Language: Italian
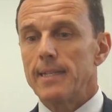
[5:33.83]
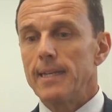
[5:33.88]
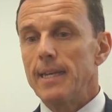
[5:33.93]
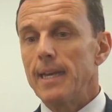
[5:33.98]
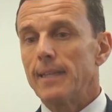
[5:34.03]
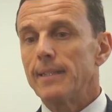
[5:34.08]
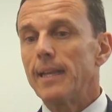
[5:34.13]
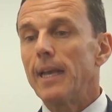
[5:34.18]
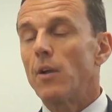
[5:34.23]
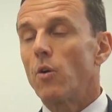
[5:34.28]

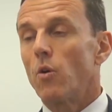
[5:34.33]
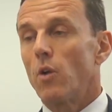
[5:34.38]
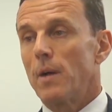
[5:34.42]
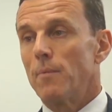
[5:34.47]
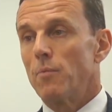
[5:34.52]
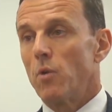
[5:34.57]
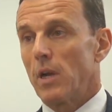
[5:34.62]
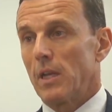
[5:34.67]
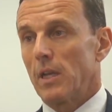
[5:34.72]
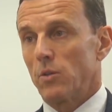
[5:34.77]
sia dei
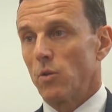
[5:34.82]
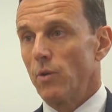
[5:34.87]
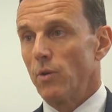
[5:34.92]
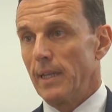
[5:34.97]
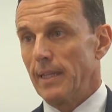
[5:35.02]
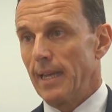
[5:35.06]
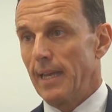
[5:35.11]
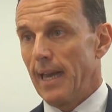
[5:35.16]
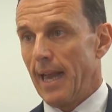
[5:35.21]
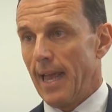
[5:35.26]

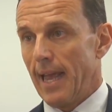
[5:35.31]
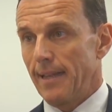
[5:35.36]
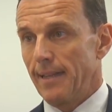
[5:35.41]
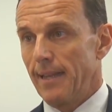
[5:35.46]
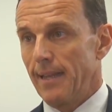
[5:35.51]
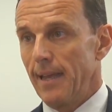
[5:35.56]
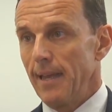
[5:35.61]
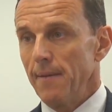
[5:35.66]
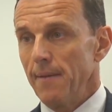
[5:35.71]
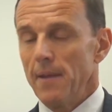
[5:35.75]
collaboratori
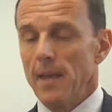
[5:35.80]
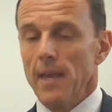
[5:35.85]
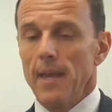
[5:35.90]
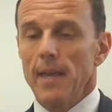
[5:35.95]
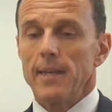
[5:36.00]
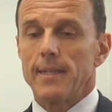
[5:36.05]
diretti